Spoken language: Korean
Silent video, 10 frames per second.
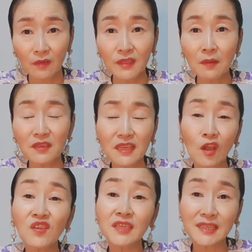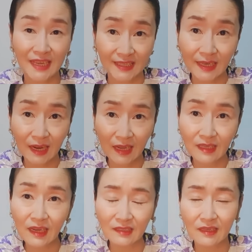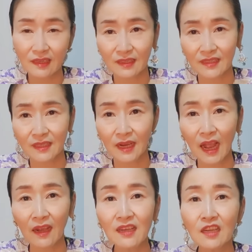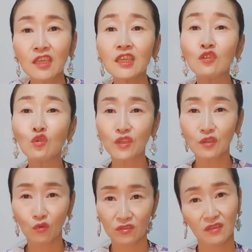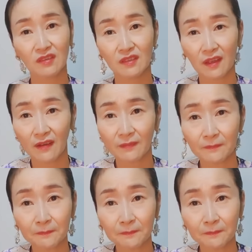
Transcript: 왜냐하면 이 현실 자체가 인간 세상 자체가 극으로 그 이루어져 있어요.